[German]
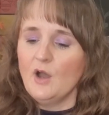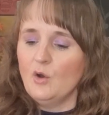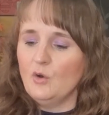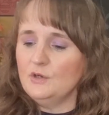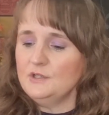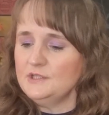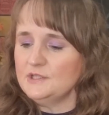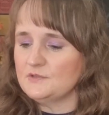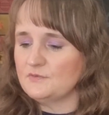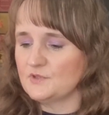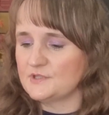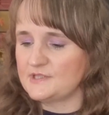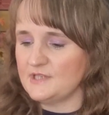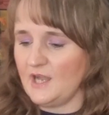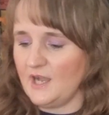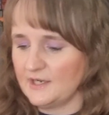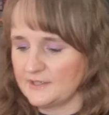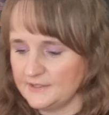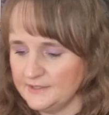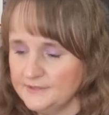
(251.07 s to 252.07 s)
und ich würde
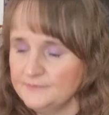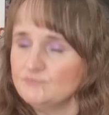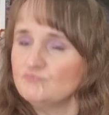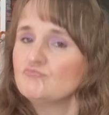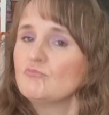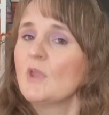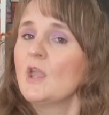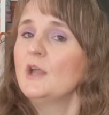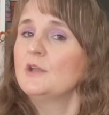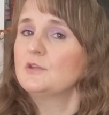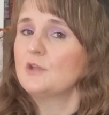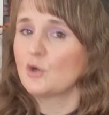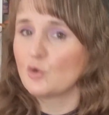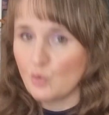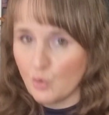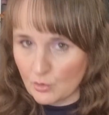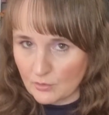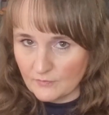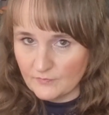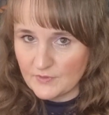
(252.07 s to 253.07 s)
sagen, dann
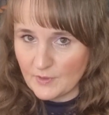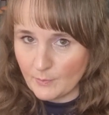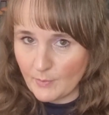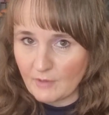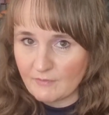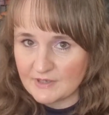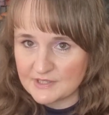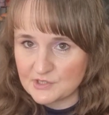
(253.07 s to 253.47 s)
gucken wir mal,